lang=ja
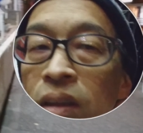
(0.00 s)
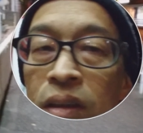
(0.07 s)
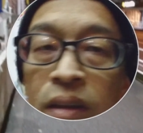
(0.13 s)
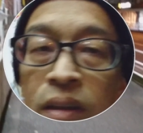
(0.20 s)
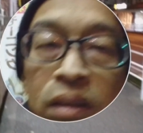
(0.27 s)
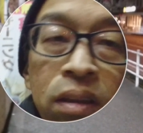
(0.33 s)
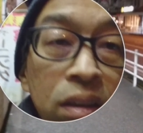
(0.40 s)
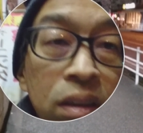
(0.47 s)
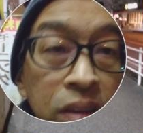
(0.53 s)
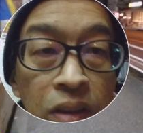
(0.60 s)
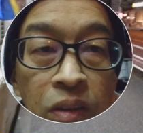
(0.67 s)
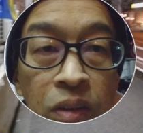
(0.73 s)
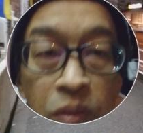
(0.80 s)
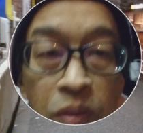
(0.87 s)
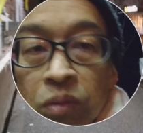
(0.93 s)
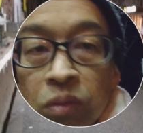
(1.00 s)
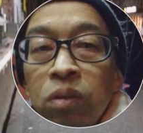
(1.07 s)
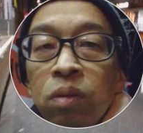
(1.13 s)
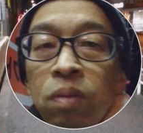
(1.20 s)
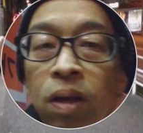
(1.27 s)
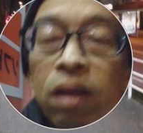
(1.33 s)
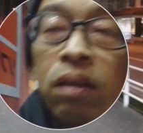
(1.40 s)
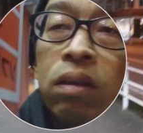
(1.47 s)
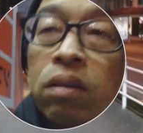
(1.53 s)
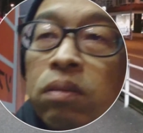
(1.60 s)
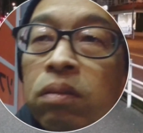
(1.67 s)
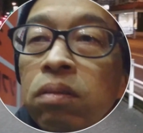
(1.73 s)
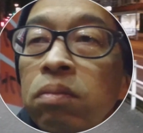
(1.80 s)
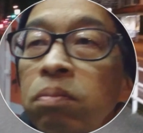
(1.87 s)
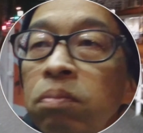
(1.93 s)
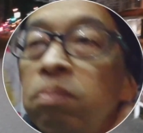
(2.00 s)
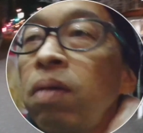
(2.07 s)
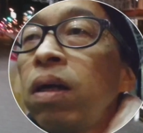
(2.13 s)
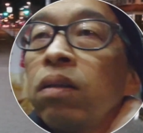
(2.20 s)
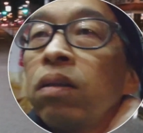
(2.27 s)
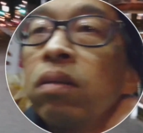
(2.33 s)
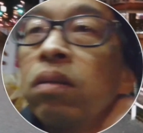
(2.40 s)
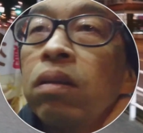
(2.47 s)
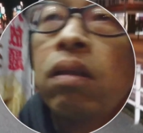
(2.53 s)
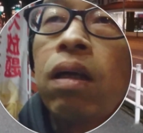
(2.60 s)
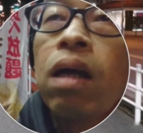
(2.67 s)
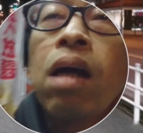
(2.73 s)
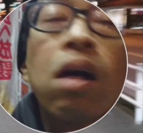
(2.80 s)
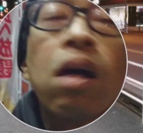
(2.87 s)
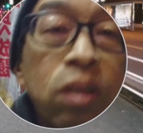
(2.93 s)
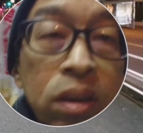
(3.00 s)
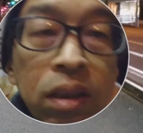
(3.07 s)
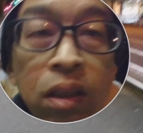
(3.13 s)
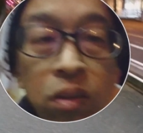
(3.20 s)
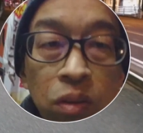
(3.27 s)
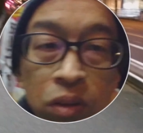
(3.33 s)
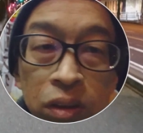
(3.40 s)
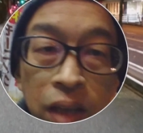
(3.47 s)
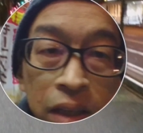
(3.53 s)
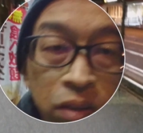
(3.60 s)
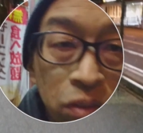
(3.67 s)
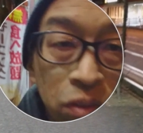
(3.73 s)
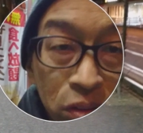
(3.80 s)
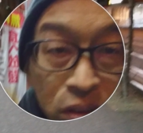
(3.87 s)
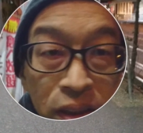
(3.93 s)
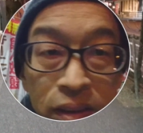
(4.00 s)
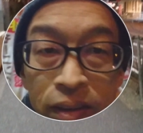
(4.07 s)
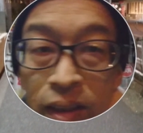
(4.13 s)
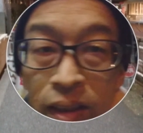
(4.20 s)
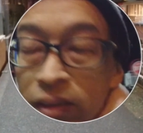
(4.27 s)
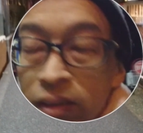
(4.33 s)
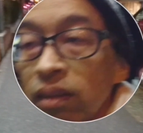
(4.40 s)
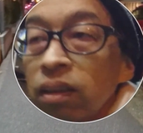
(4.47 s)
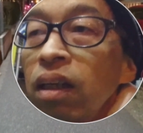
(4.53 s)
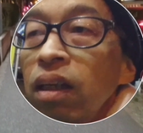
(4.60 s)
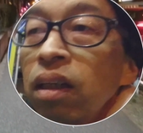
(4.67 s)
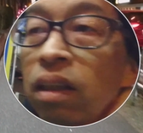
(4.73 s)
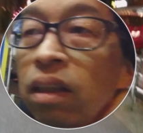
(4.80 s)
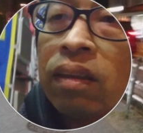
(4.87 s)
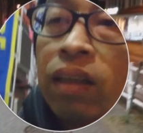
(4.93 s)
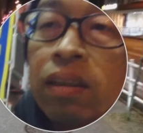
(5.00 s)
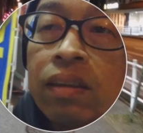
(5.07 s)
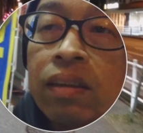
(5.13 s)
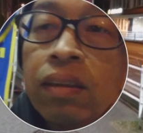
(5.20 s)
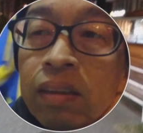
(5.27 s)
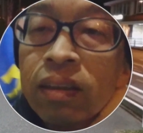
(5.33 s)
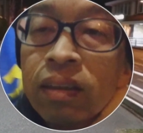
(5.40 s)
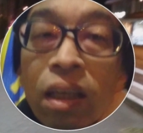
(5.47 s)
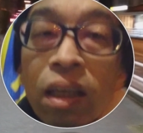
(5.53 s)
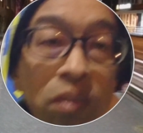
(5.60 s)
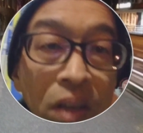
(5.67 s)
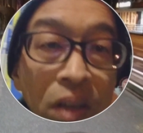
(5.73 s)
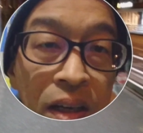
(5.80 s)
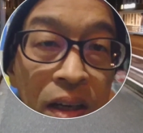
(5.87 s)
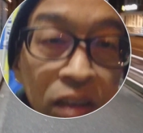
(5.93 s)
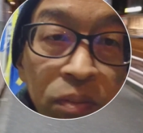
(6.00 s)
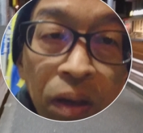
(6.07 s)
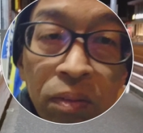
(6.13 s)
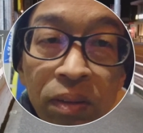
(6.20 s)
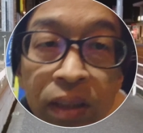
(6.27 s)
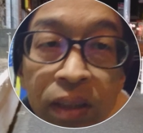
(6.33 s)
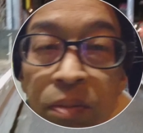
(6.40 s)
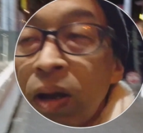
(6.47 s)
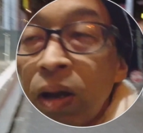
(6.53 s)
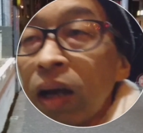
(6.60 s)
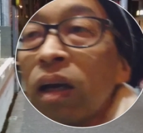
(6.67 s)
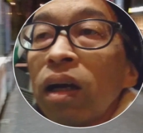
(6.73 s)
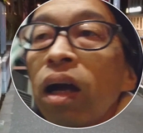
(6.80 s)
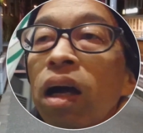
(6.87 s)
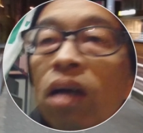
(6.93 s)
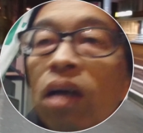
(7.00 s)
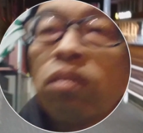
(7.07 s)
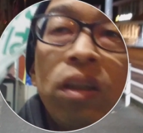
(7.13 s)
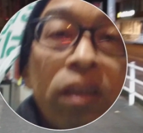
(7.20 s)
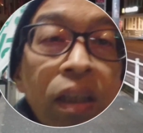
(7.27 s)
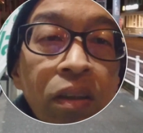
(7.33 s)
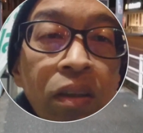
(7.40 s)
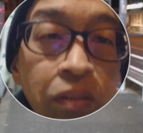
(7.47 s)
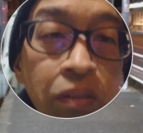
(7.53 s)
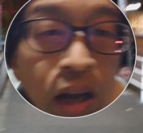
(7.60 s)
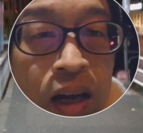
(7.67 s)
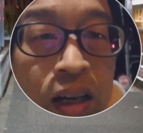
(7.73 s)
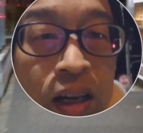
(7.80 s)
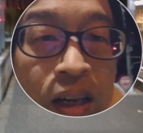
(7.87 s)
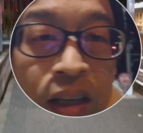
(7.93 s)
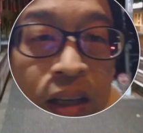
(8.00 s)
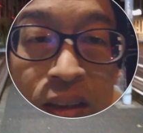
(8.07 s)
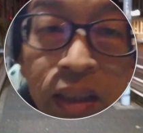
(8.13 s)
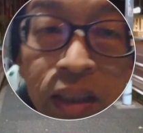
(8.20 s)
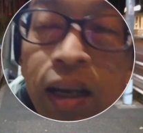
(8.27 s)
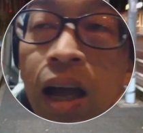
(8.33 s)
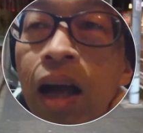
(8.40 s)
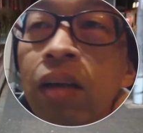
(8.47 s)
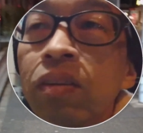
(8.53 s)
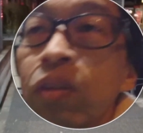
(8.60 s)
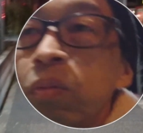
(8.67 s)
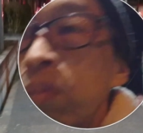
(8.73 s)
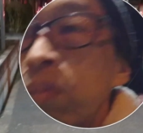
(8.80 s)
認識論というのは、まあ、科学以前の時代のルネッサンスですけどねカルバンはね、まあ、科学以前というか、ね、科学の芽